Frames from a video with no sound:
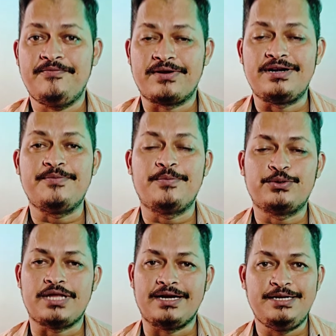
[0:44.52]
में फ्रंट में
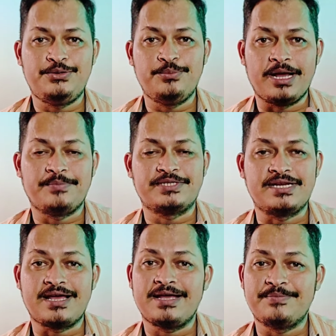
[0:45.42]
आपको 32
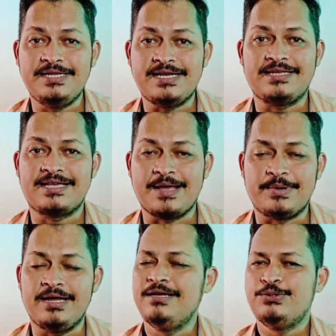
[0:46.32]
मेगापिक्सल का एक मिल जाता है
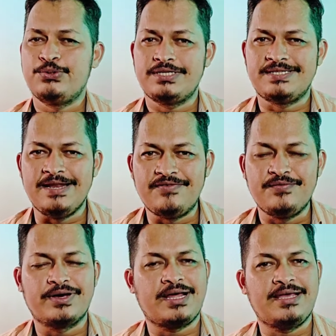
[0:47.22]
कैमरा क्योंकि
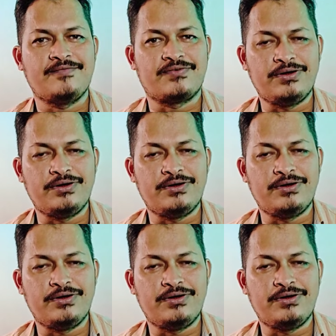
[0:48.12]
सेल्फी वगैरह या